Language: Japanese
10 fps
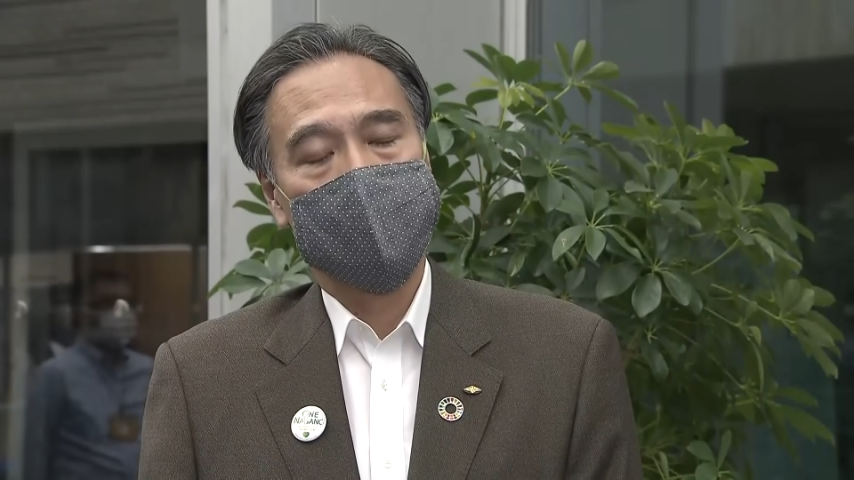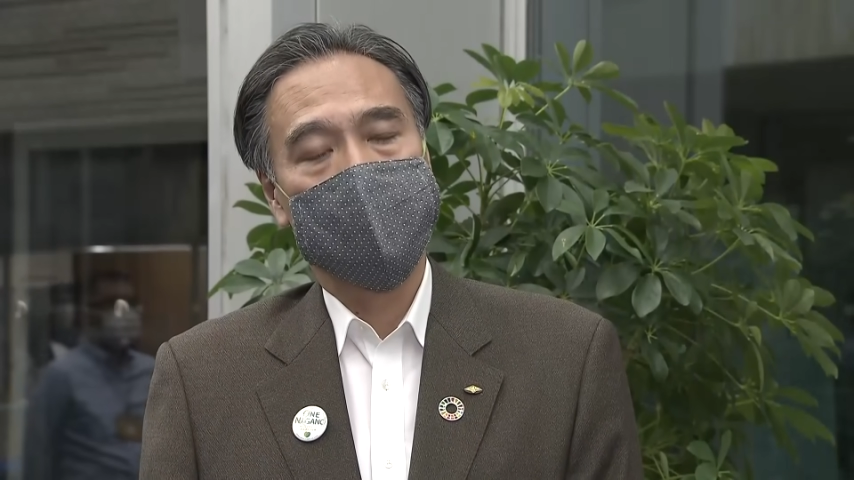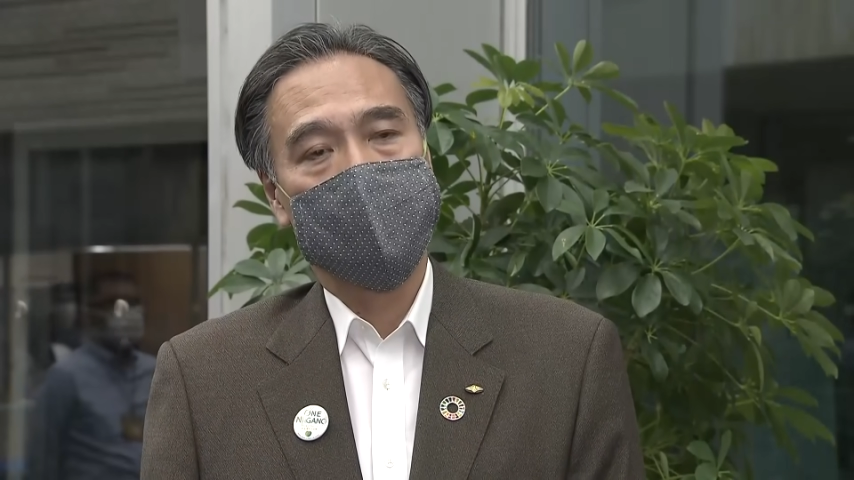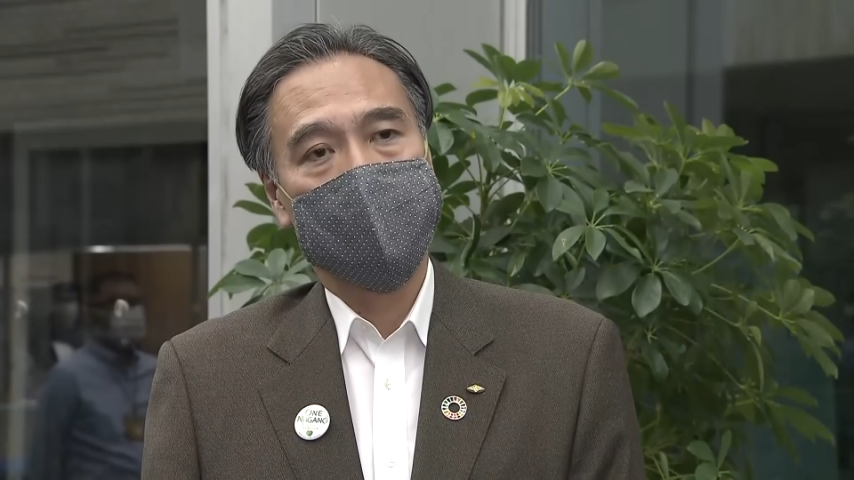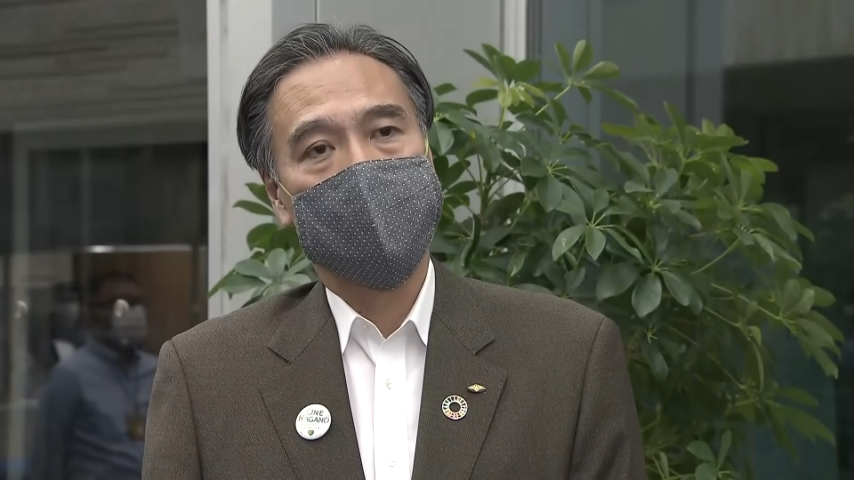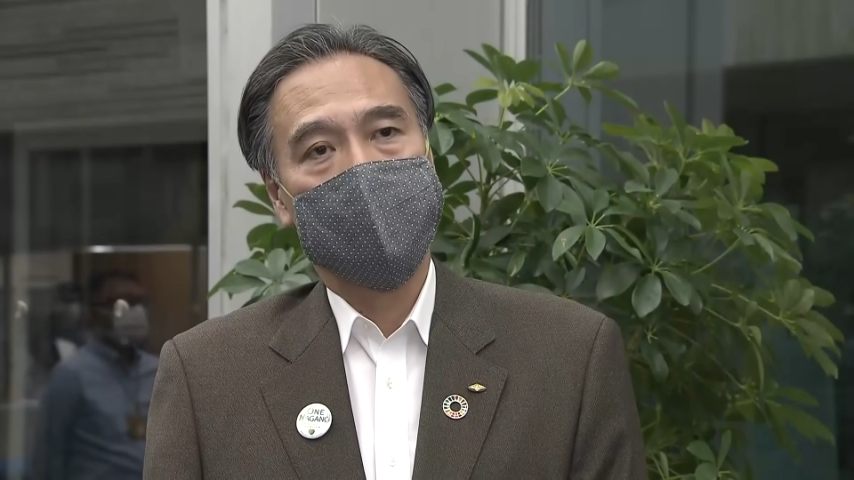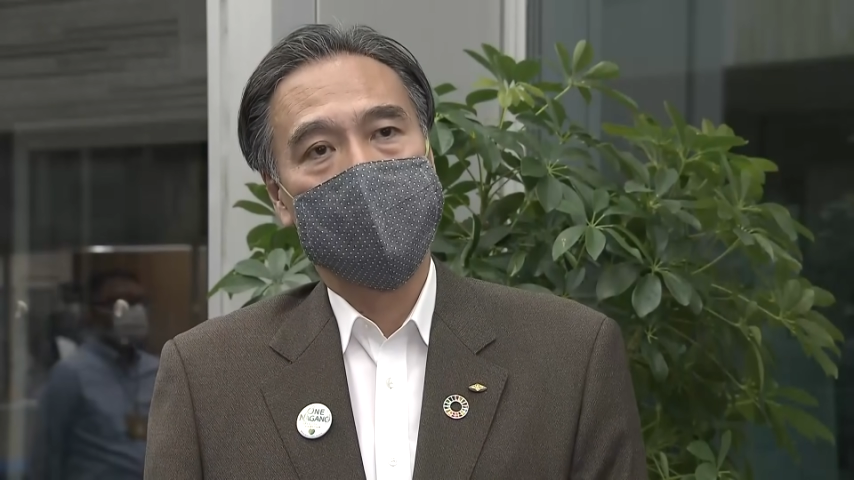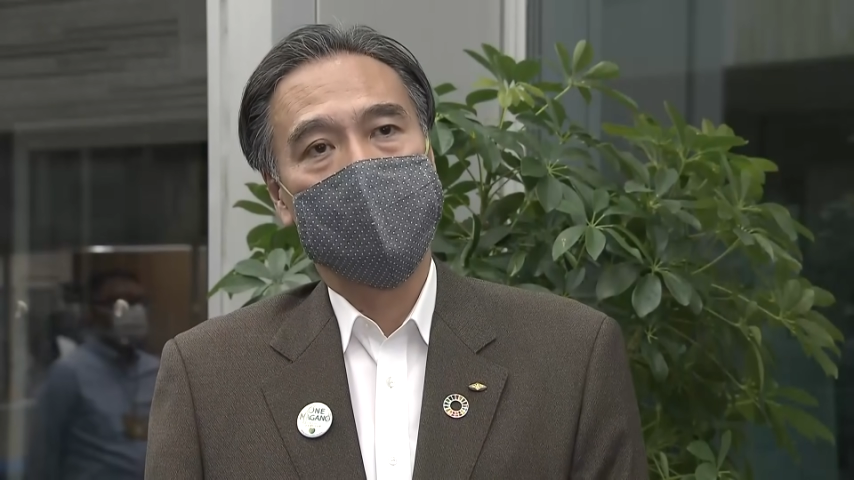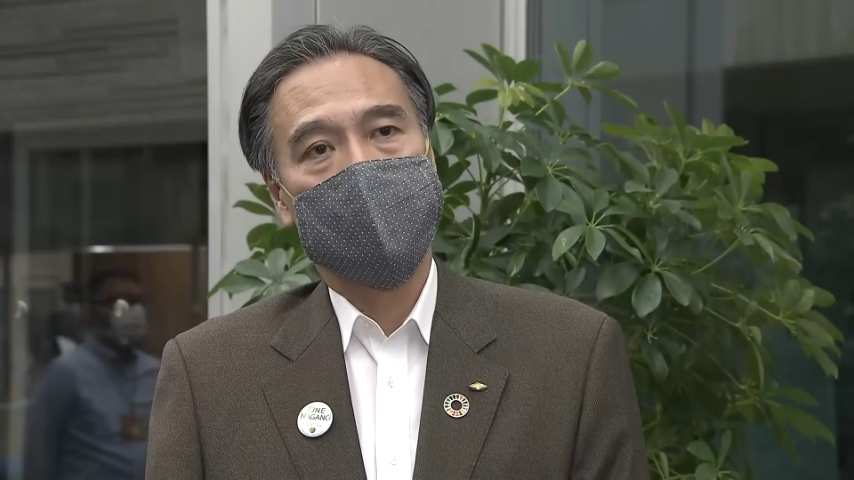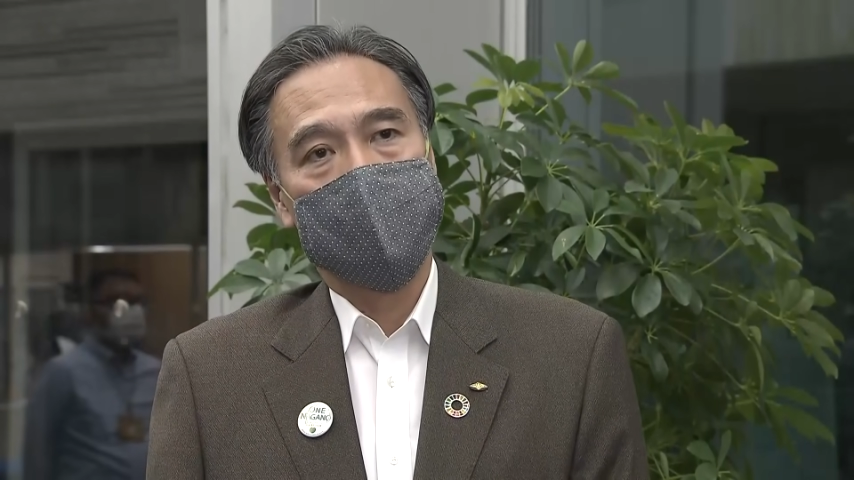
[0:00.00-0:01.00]
る
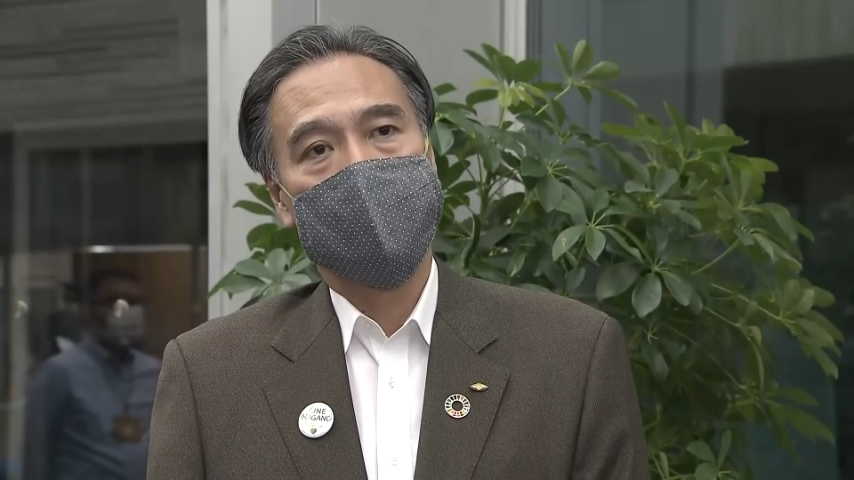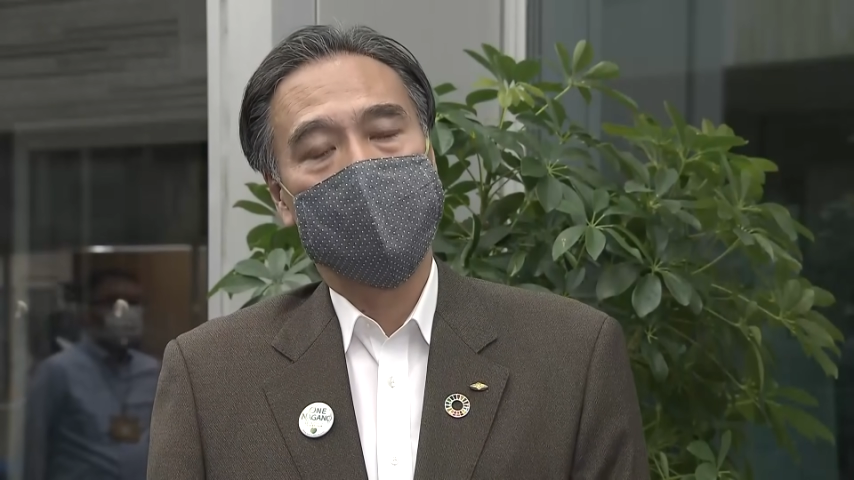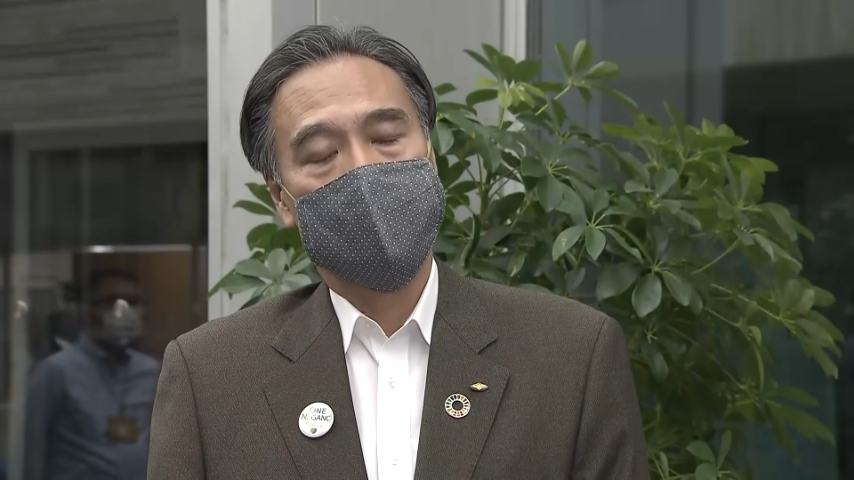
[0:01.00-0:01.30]
他のその業